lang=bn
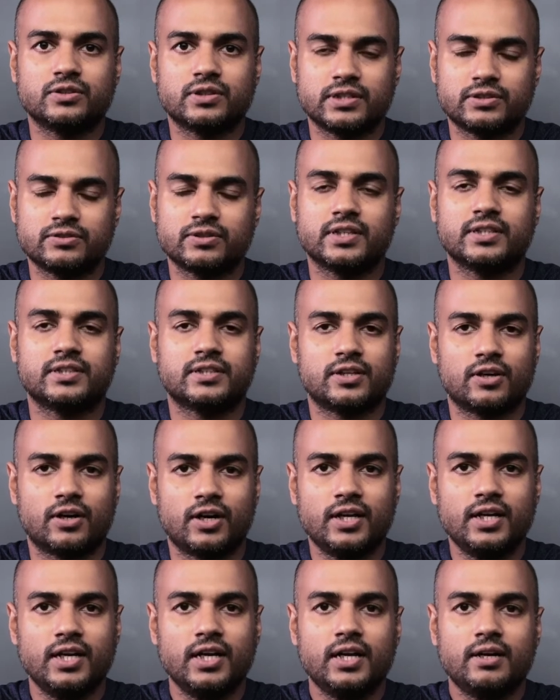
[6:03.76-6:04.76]
কিছু কিছু ক্ষেত্রে
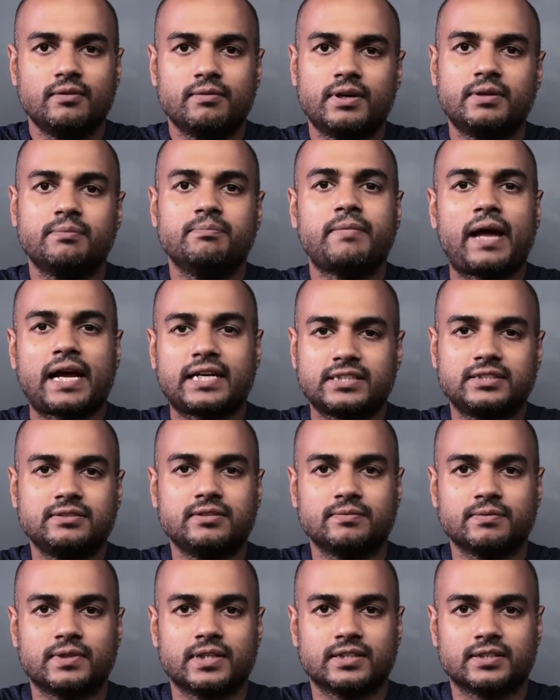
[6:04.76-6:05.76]
হয় বাট
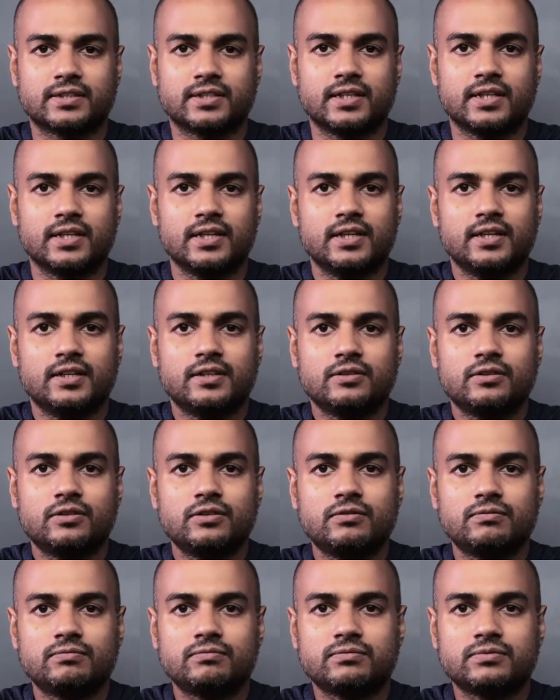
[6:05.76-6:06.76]
ম্যাক্সিমাম ক্ষেত্রে
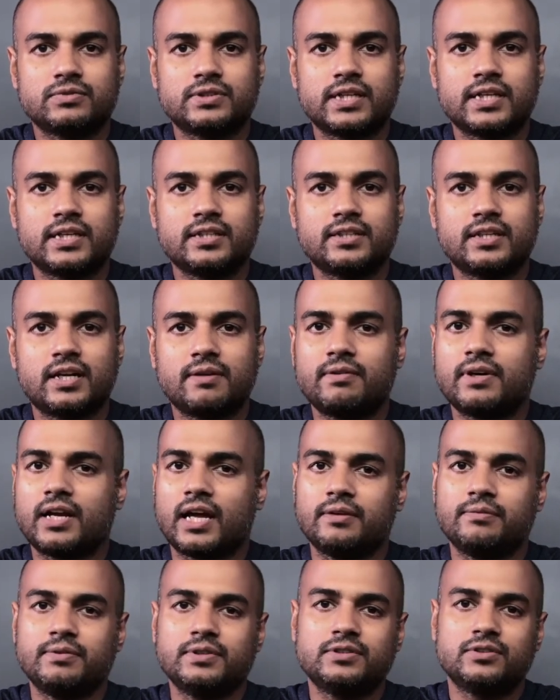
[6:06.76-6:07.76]
তো সেক্ষেত্রে আমার
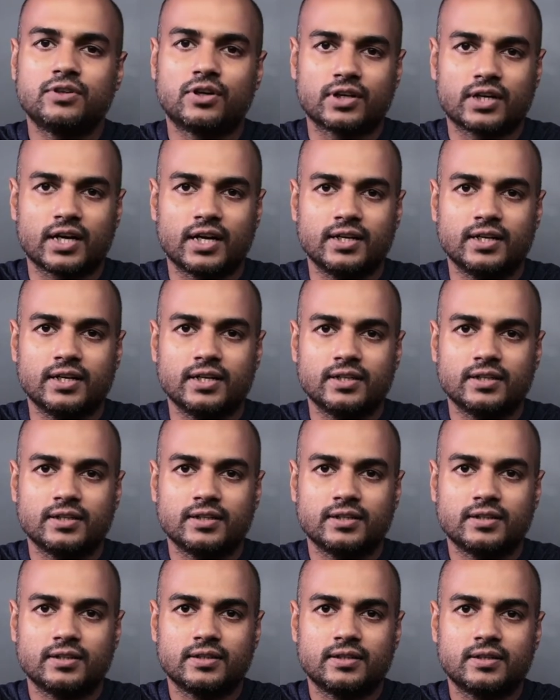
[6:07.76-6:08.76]
আইবিস দরকার নেই
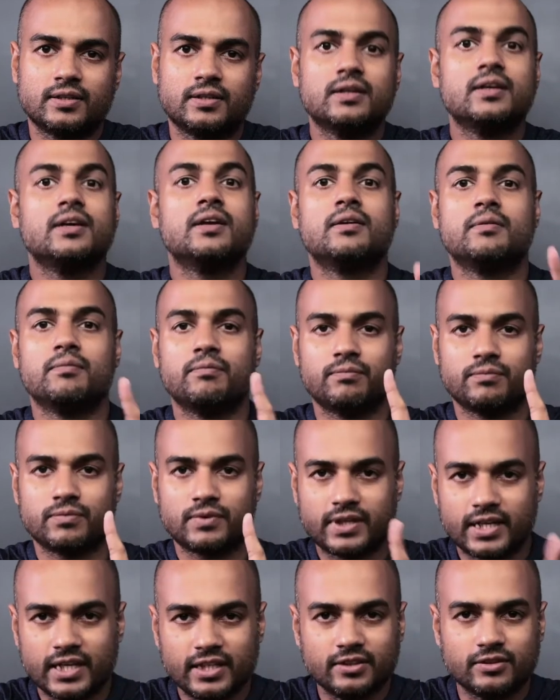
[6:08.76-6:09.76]

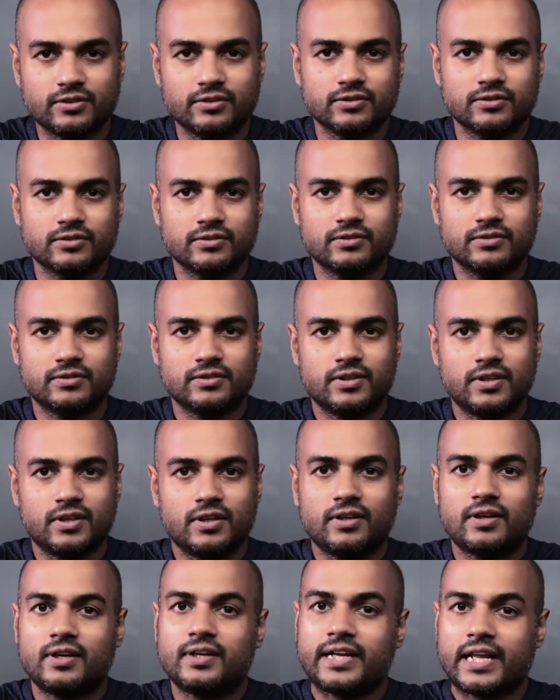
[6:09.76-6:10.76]
কিন্তু
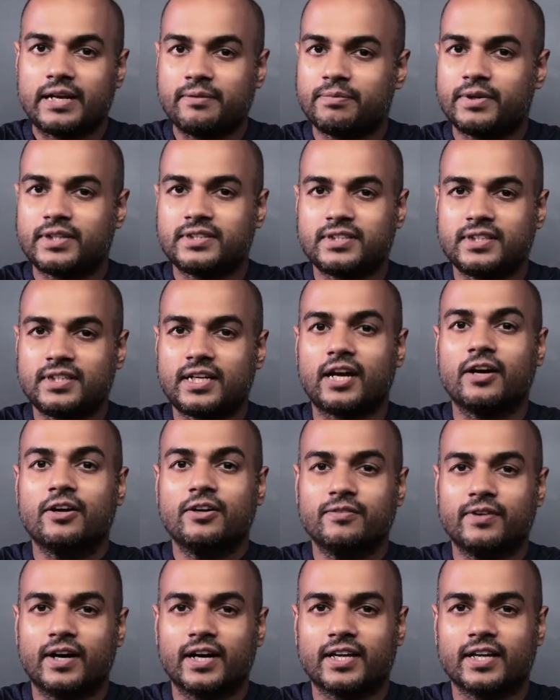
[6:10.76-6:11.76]
টেন পার্সেন্ট
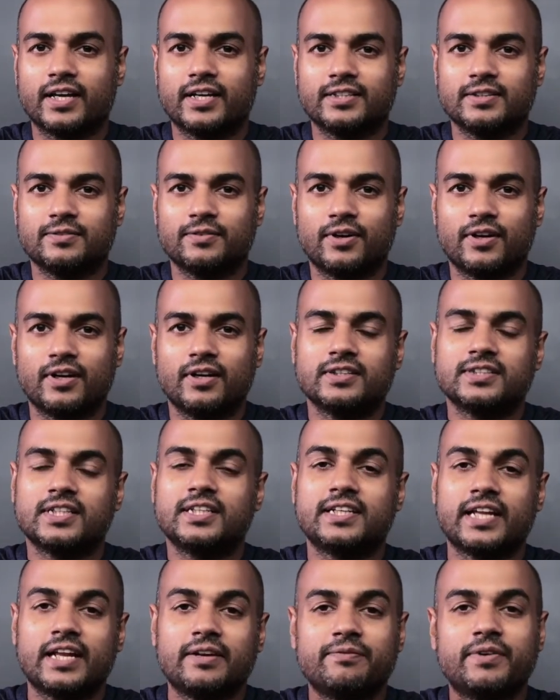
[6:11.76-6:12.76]
এখনও বাকি আছে বলো
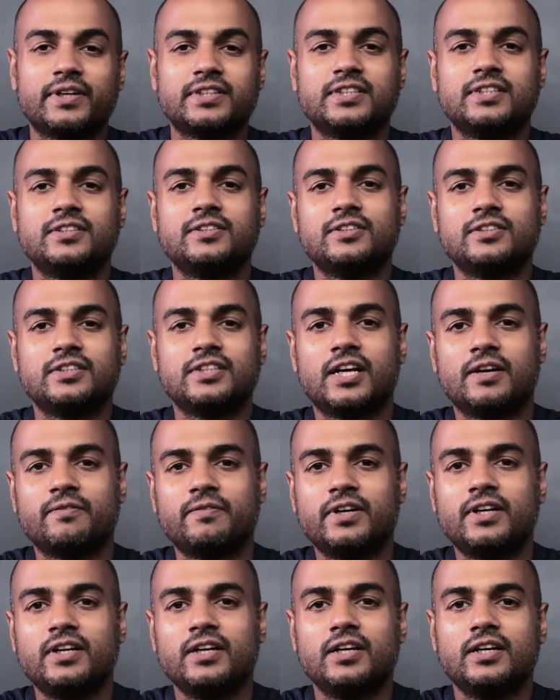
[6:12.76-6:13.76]
সেই টেন পার্সেন্ট হচ্ছে
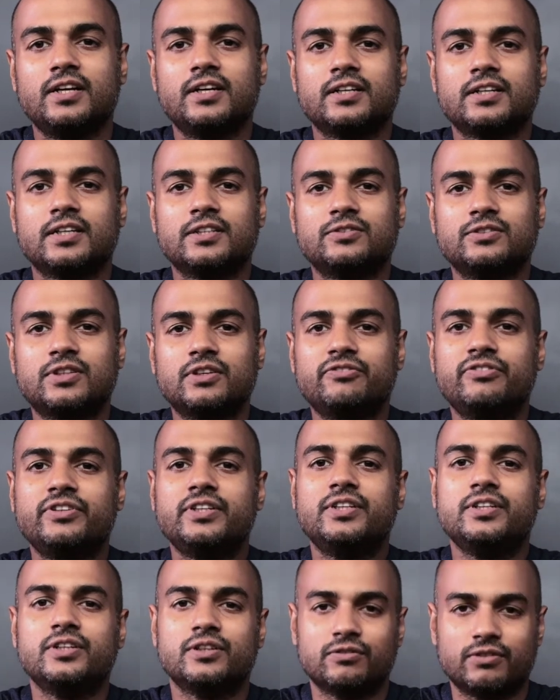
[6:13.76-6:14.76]
আমার কিছুটা
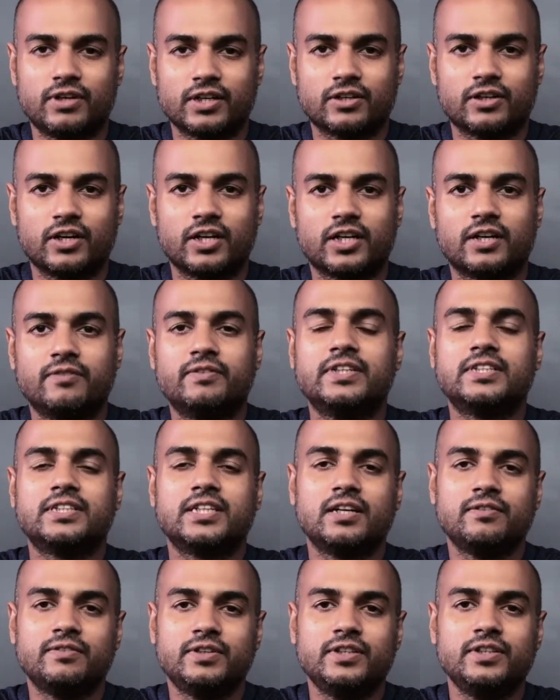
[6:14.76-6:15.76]
ভিডিও ওয়ার্ক হয়
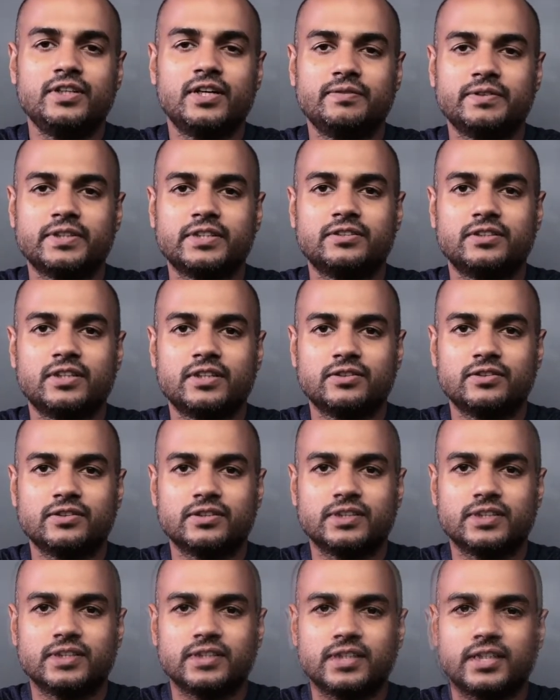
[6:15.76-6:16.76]
কমার্শিয়াল ভিডিও আমি কিছুটা
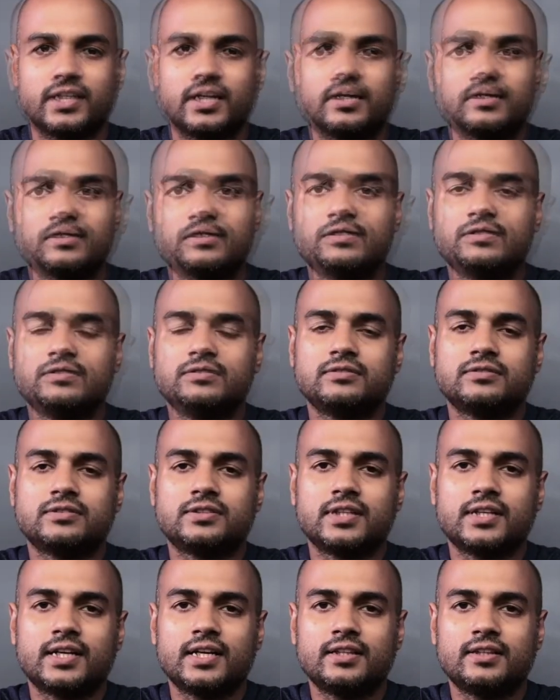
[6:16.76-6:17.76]
করছি তো
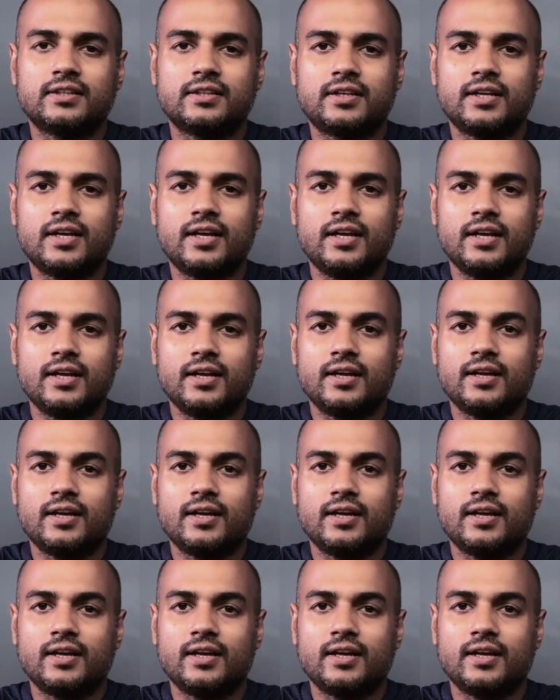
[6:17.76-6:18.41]
সেক্ষেত্রে